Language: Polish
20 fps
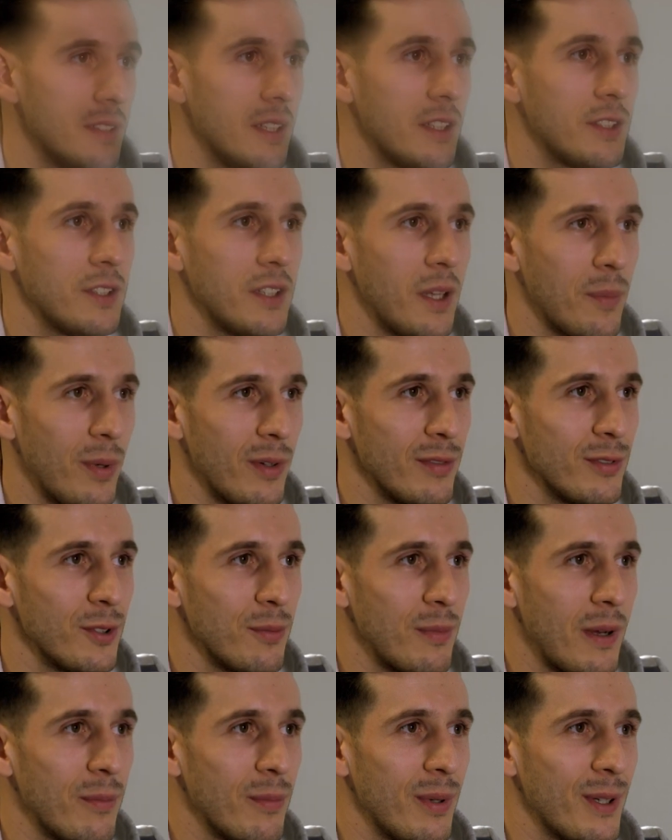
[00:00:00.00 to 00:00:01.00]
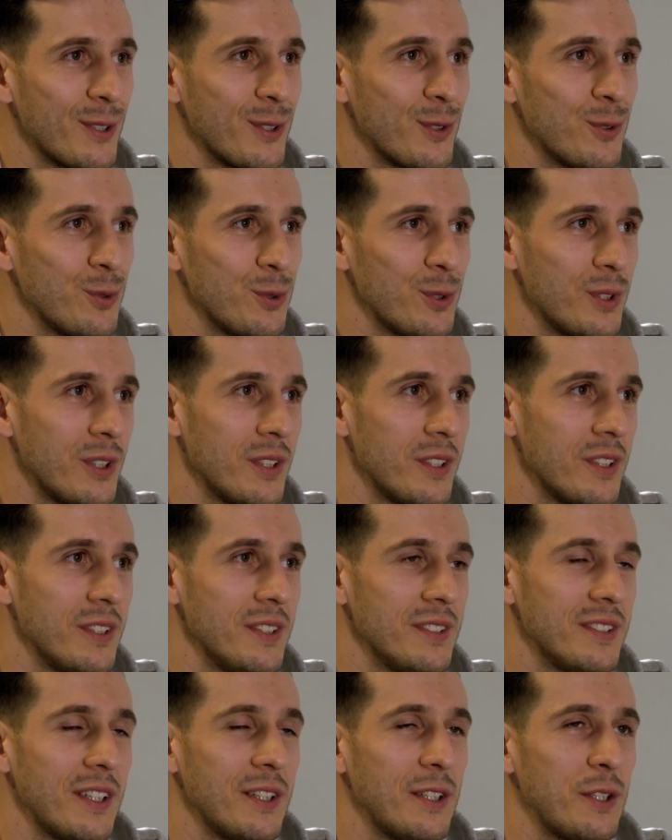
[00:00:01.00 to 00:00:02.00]
Znaczy na pewno mam bardzo duży
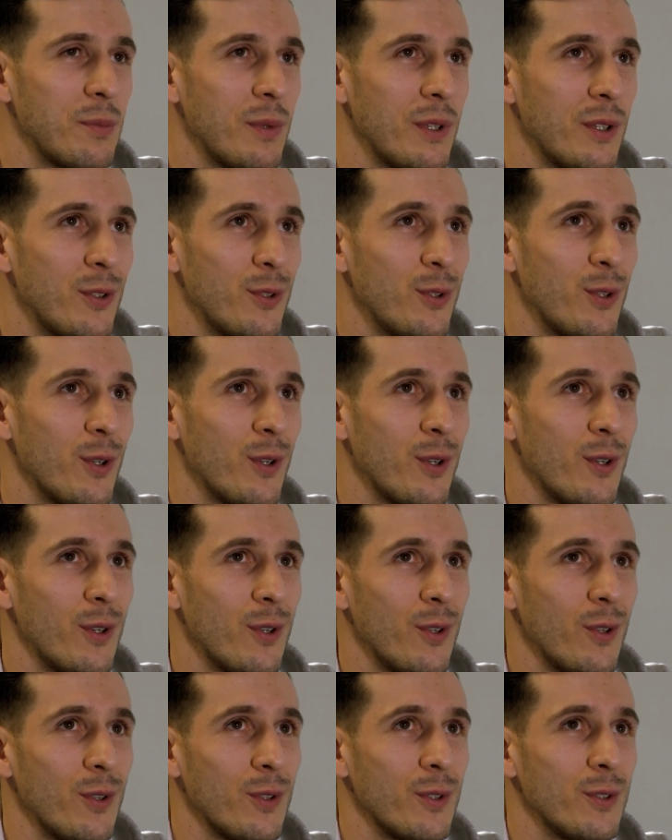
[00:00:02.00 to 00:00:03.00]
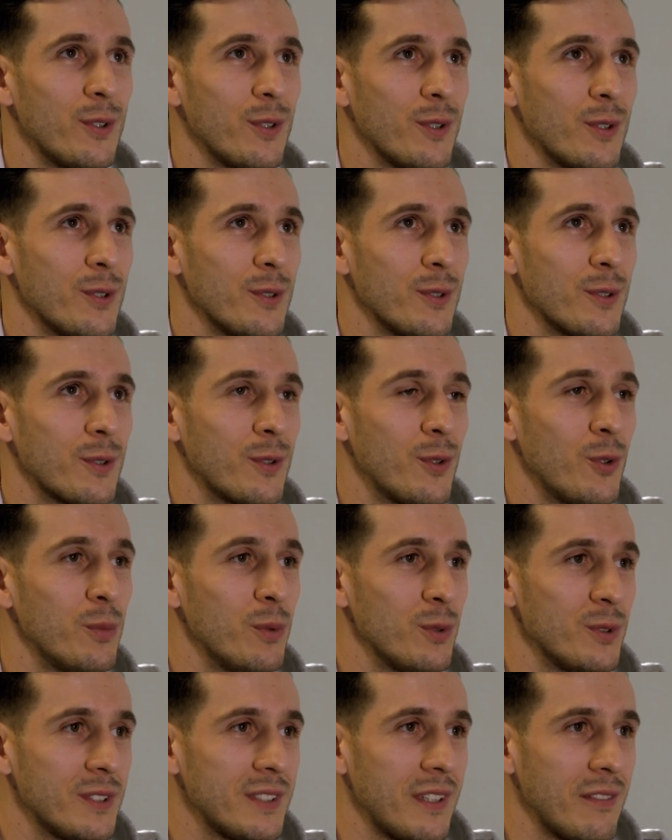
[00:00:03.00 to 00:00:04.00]
sentyment do, do
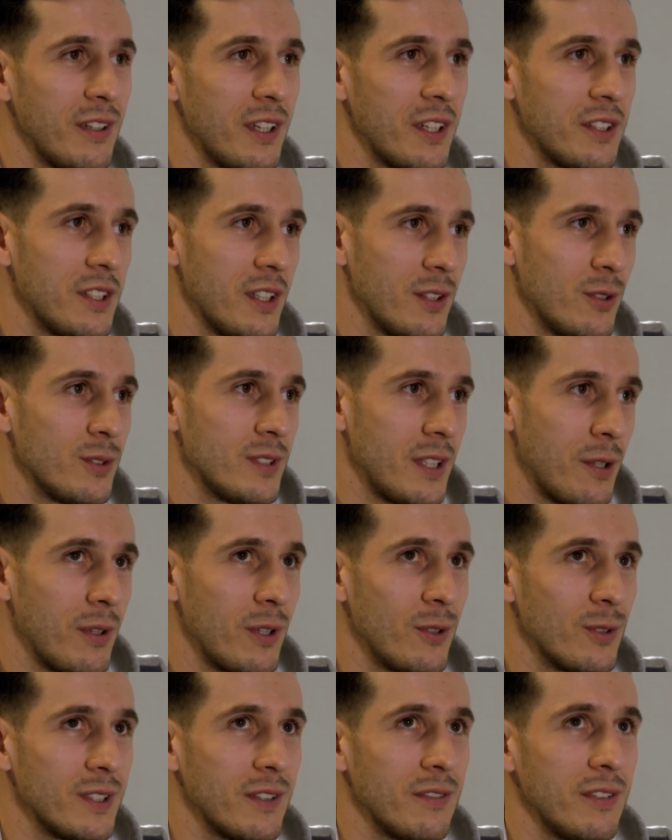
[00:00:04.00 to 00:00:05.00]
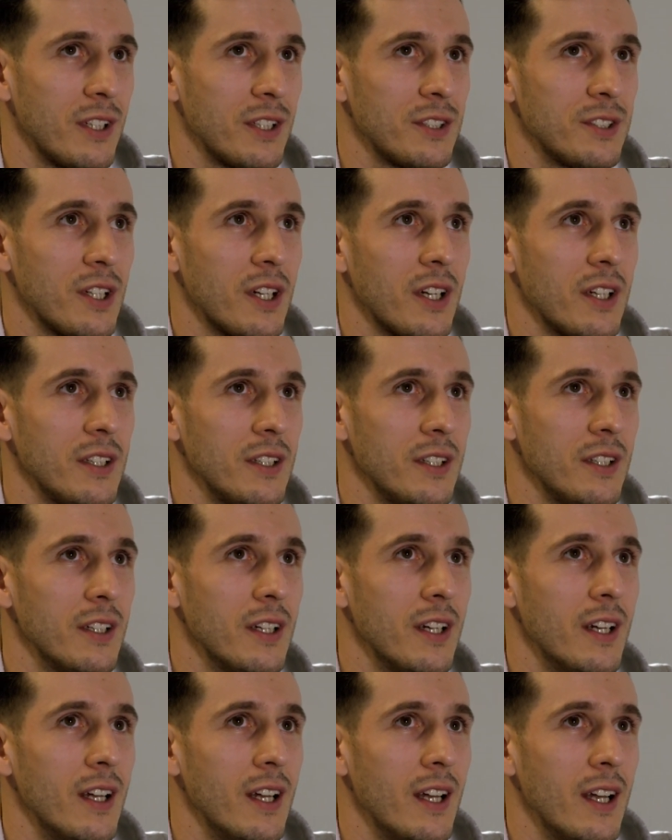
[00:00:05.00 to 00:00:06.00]
klubu z zawiercia, do całego zawiercia i
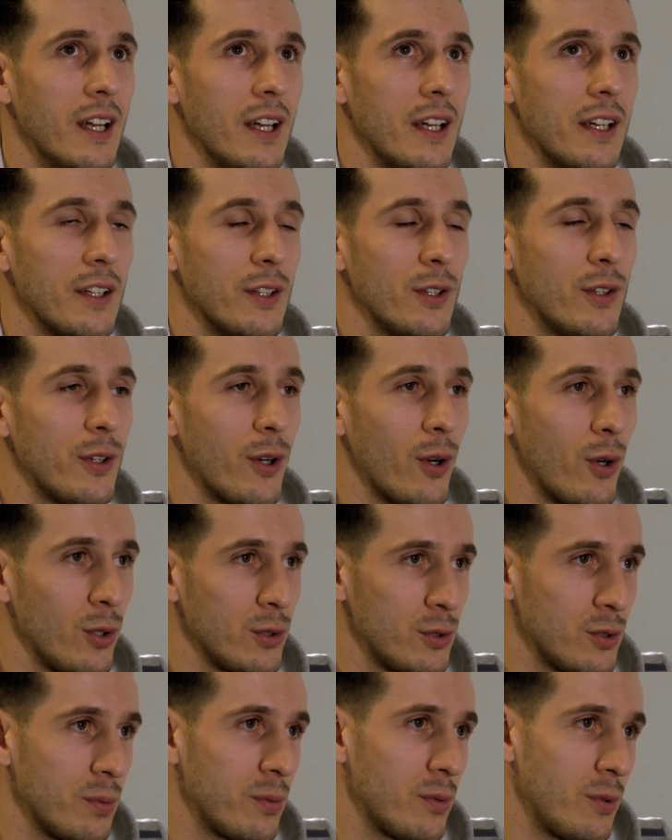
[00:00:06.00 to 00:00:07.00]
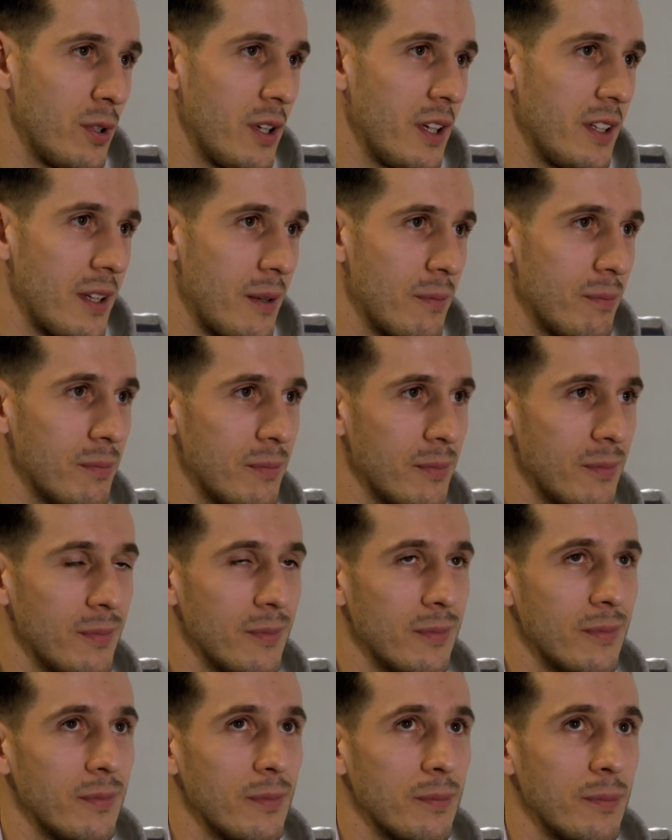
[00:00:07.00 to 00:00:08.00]
e, do osób, które tam
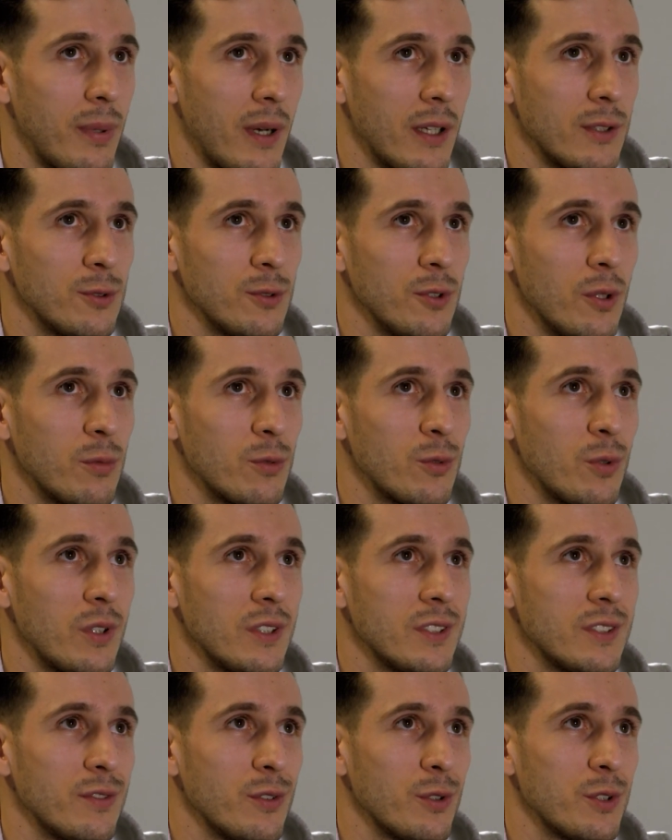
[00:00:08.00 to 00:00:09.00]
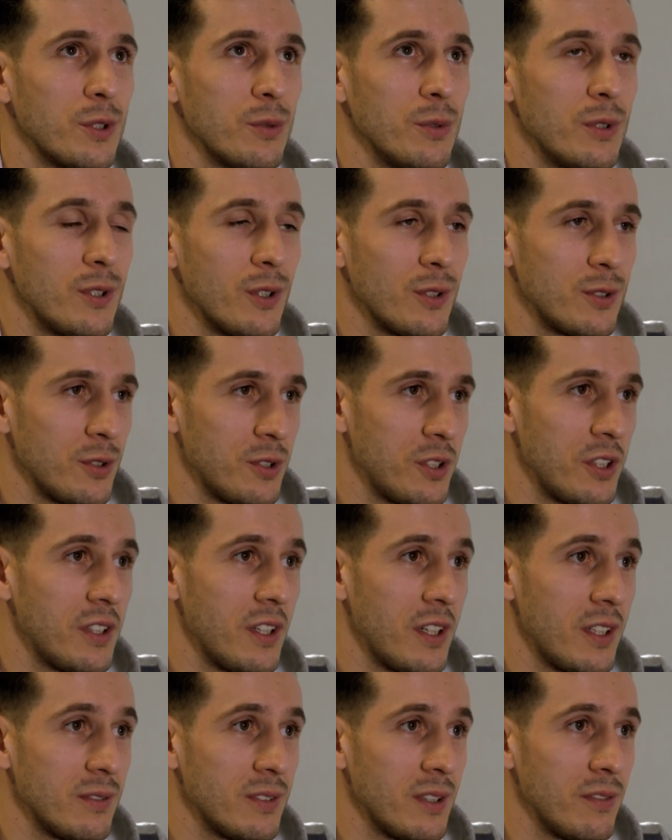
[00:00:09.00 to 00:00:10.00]
pracują, które stworzyły to, co się
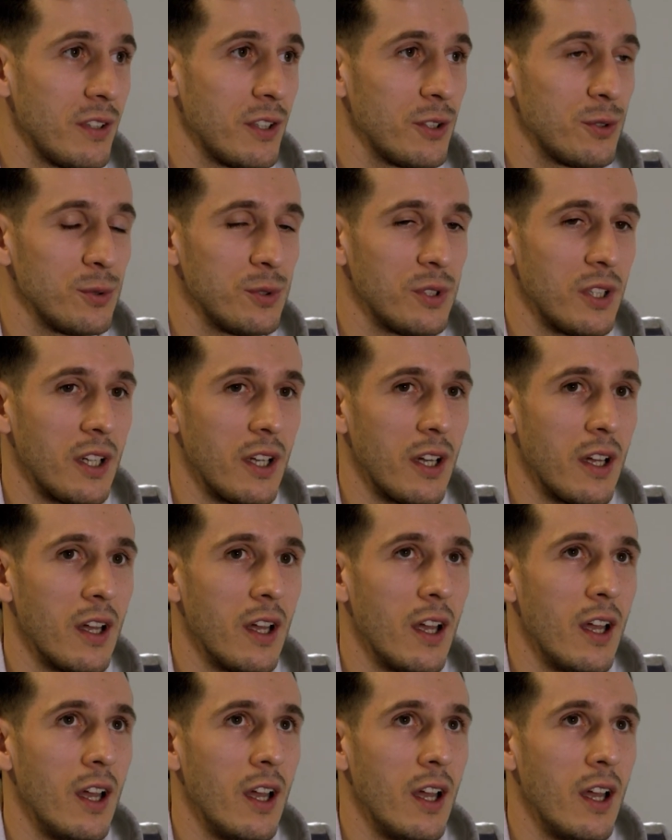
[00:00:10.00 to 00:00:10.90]
teraz w zawierciu dzieje.